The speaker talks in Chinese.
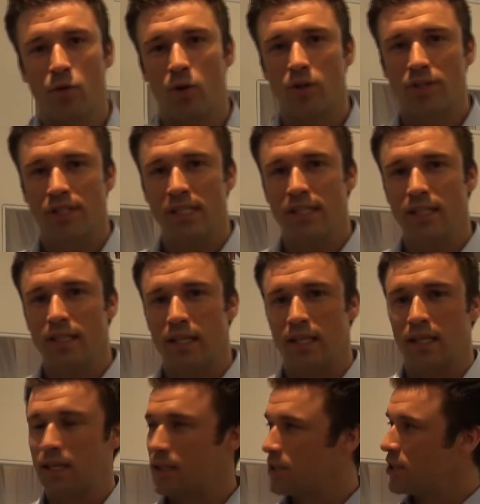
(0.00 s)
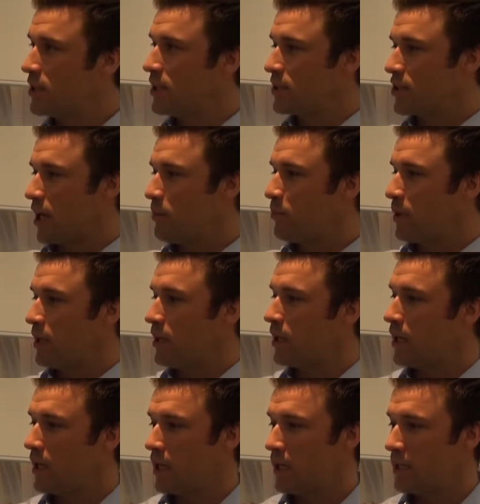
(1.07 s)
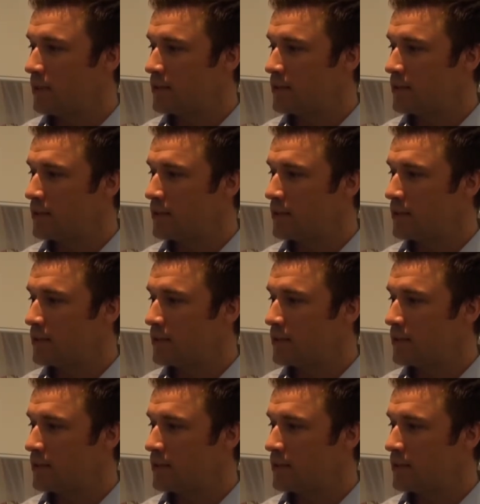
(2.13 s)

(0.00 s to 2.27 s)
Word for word: 多新的新的产品啊，